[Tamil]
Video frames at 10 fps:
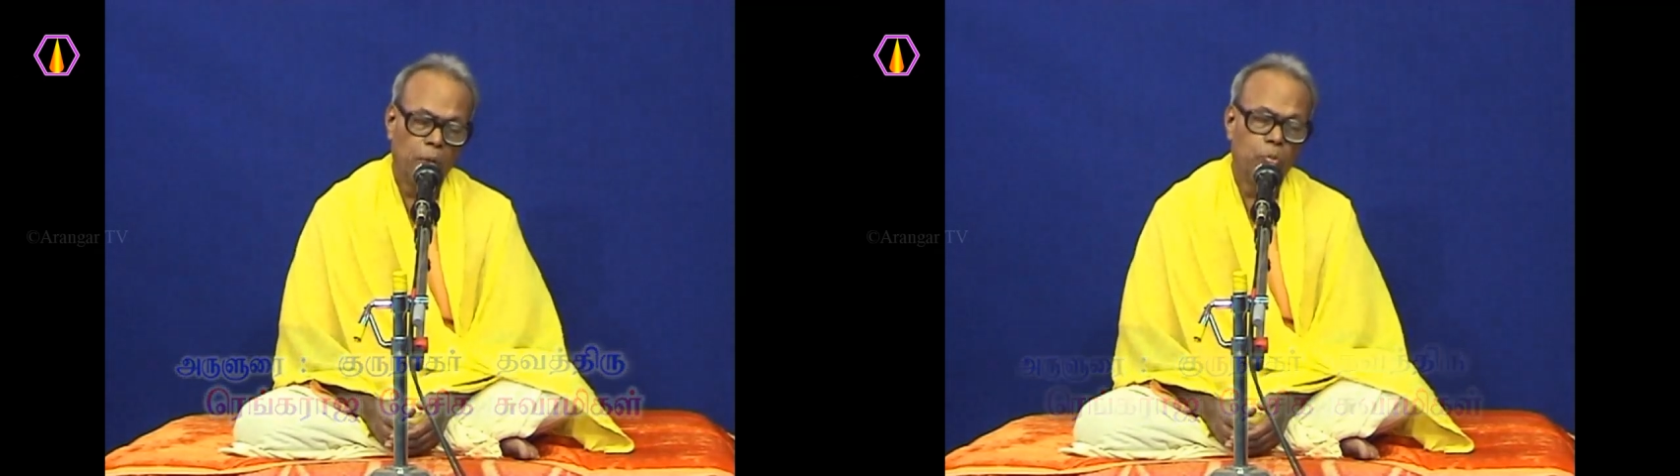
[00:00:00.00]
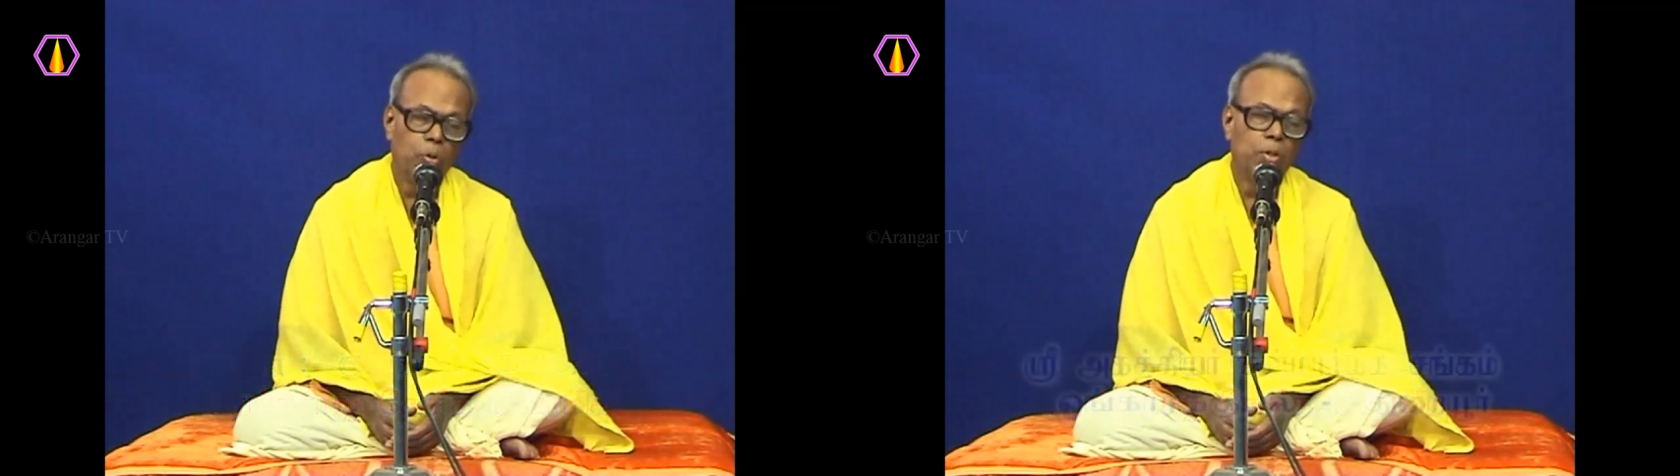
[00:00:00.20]

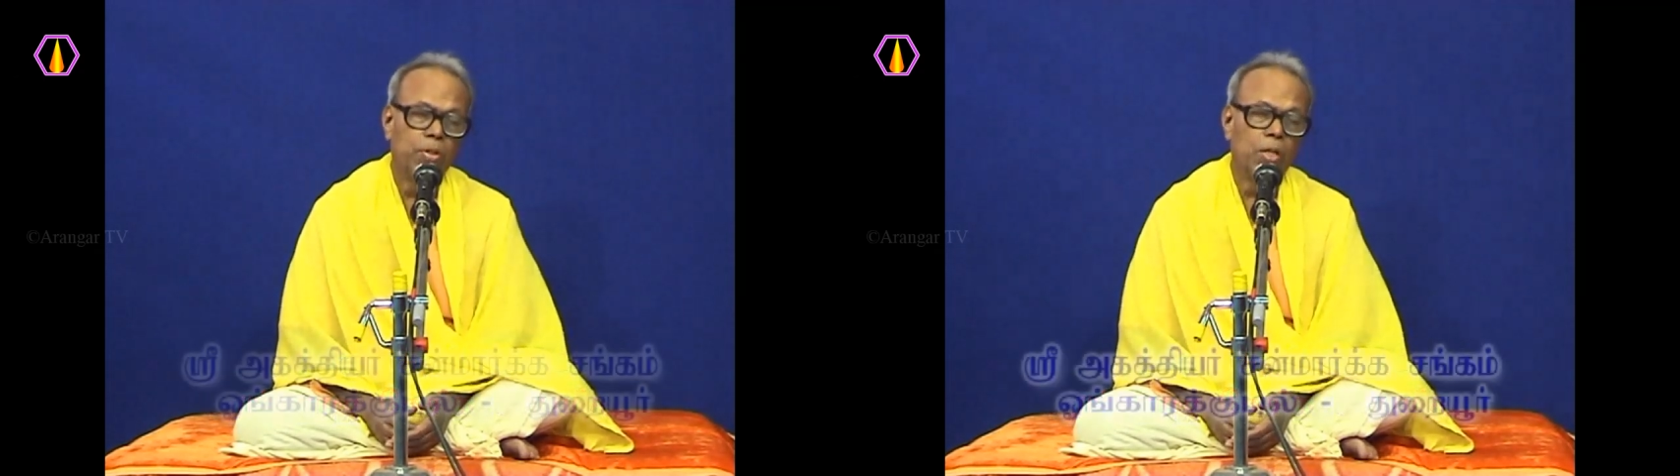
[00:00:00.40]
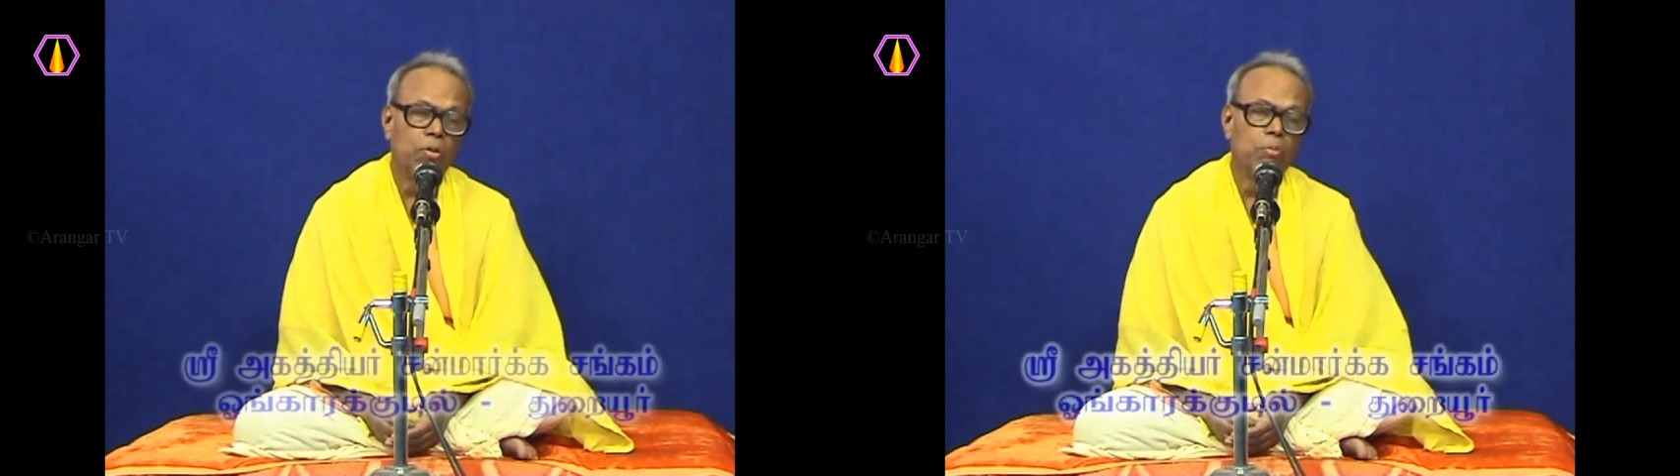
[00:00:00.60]
மூன்று
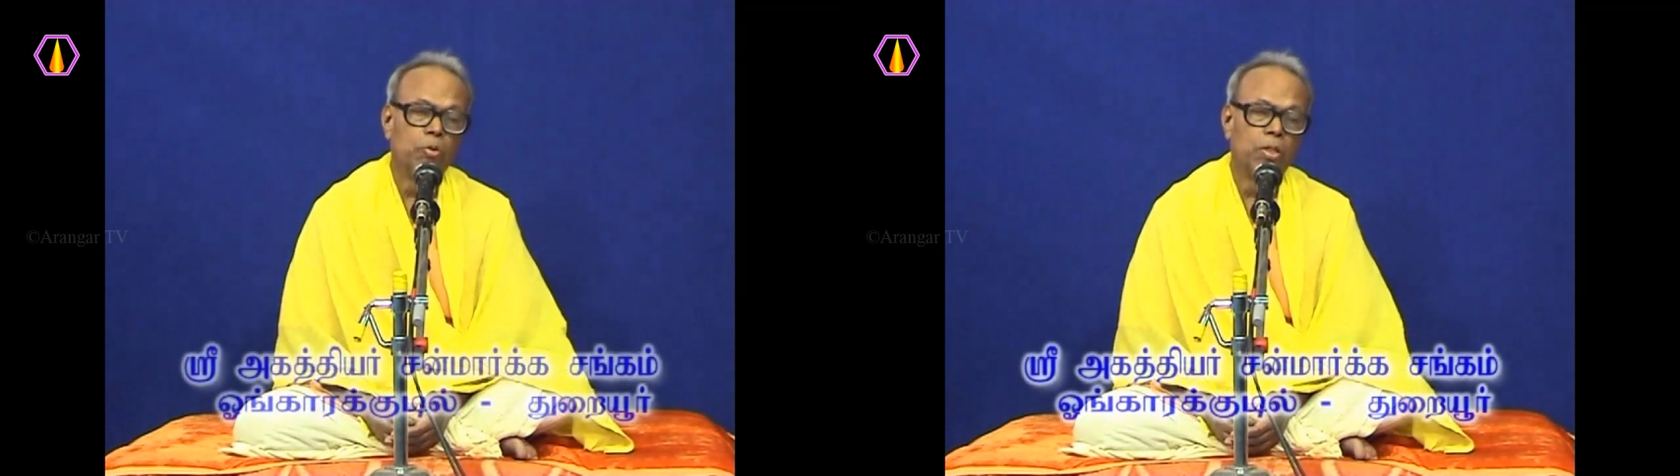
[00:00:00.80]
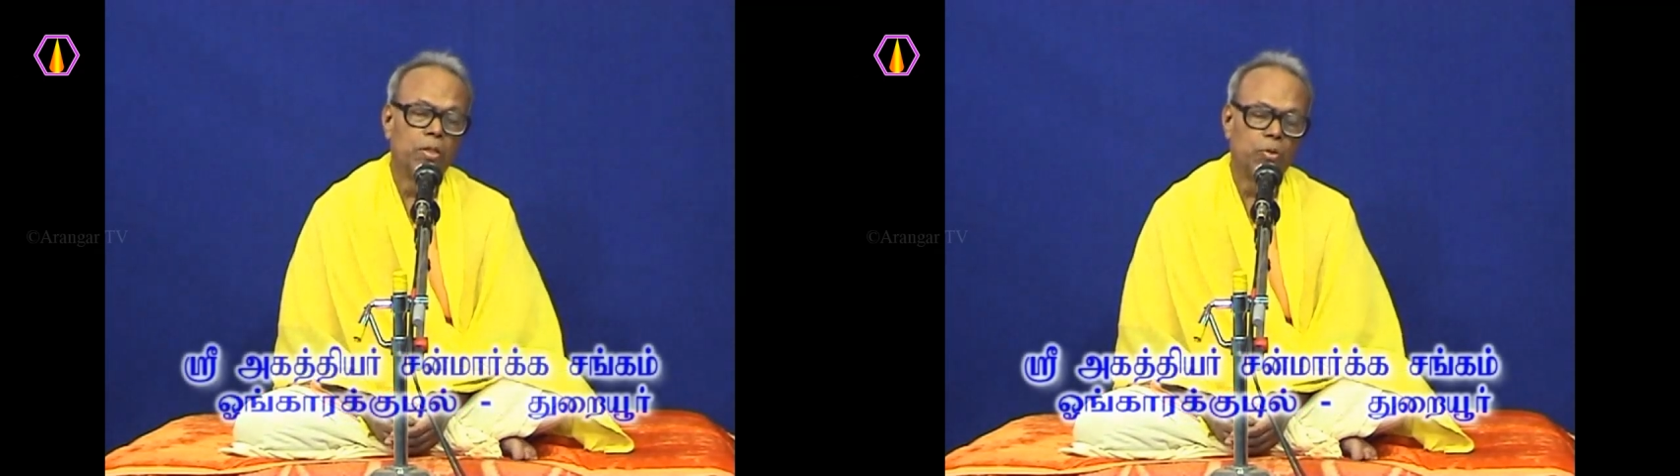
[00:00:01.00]
தெருவது
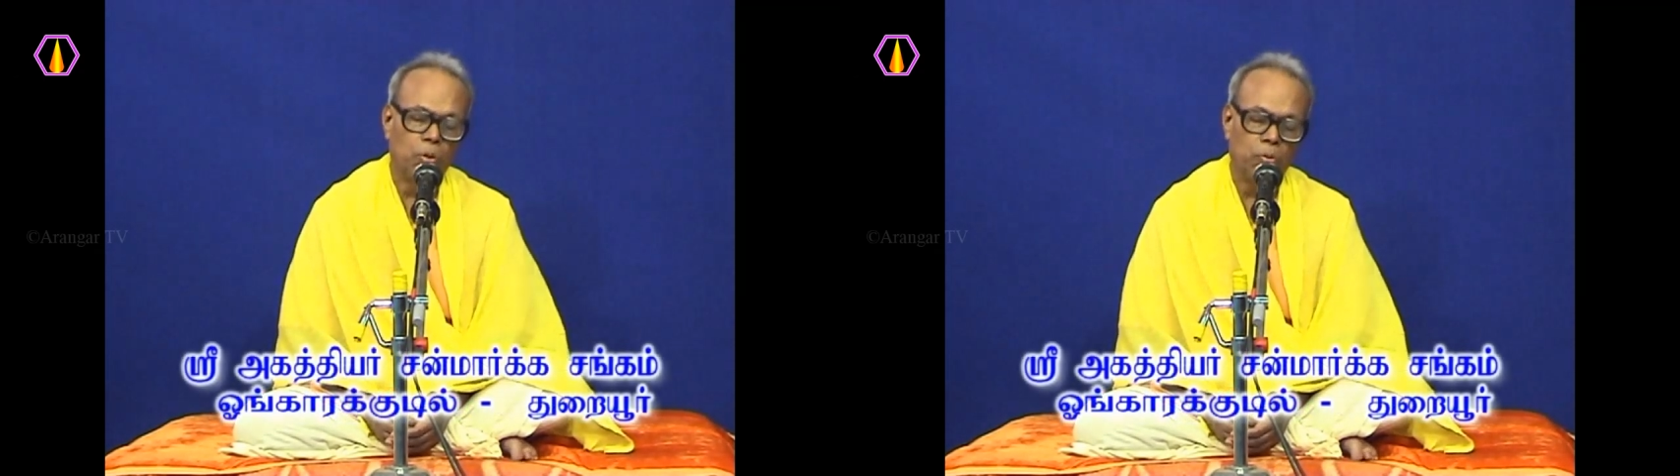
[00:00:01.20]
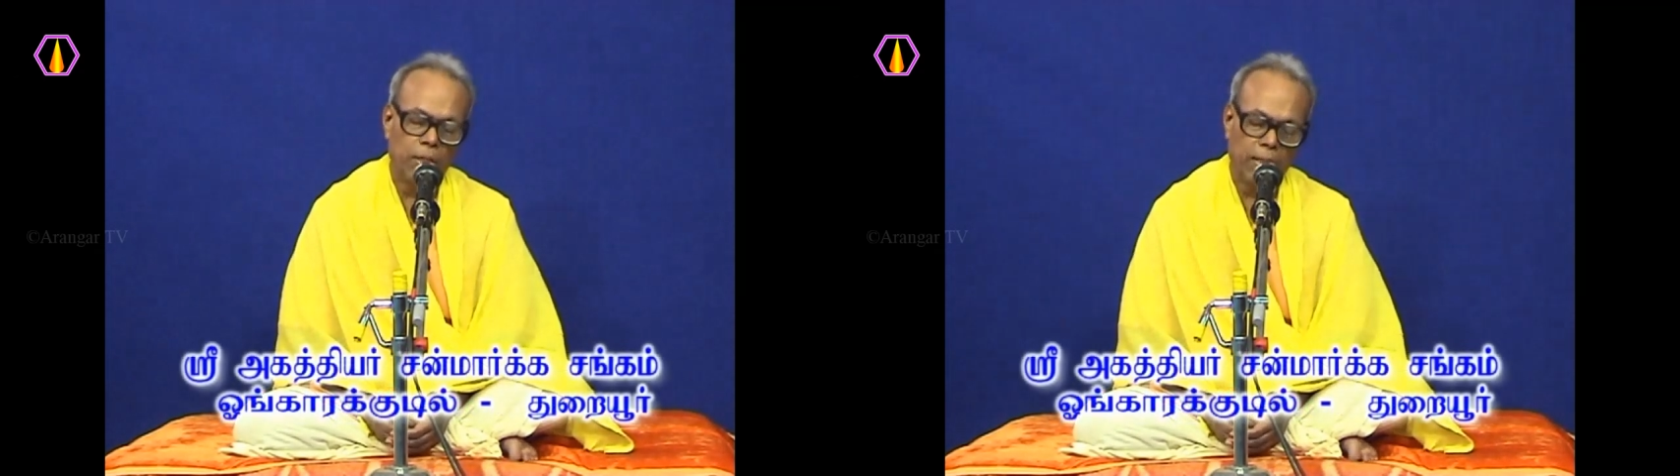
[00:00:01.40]
முத்தின்னு
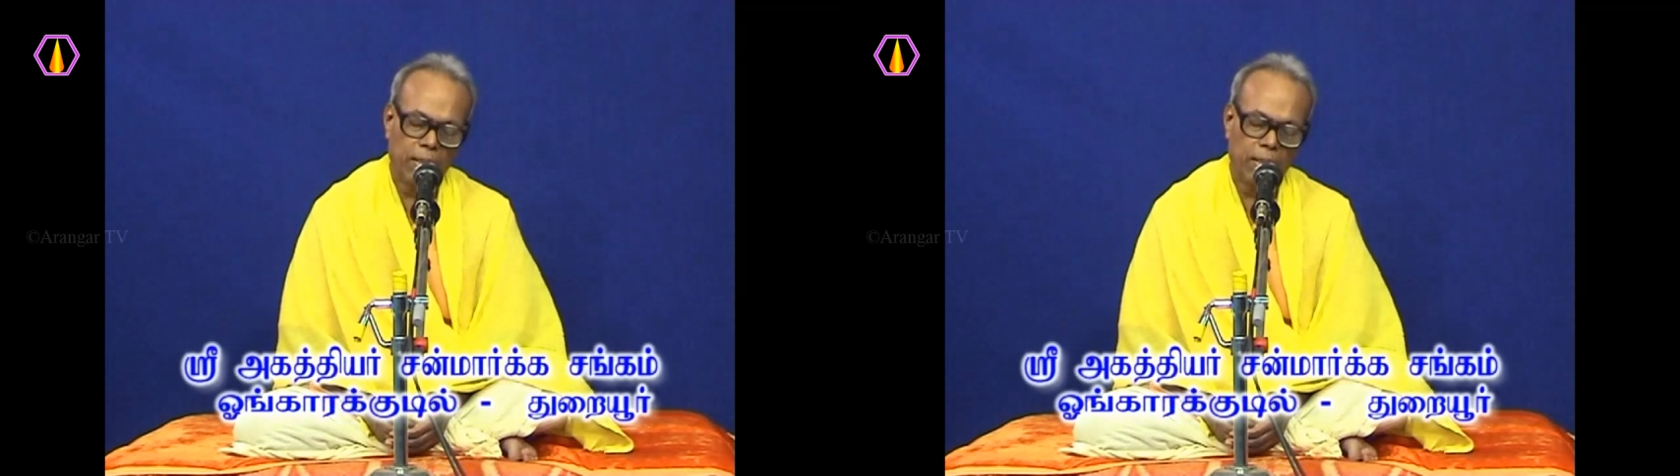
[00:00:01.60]
சொல்லுவோம்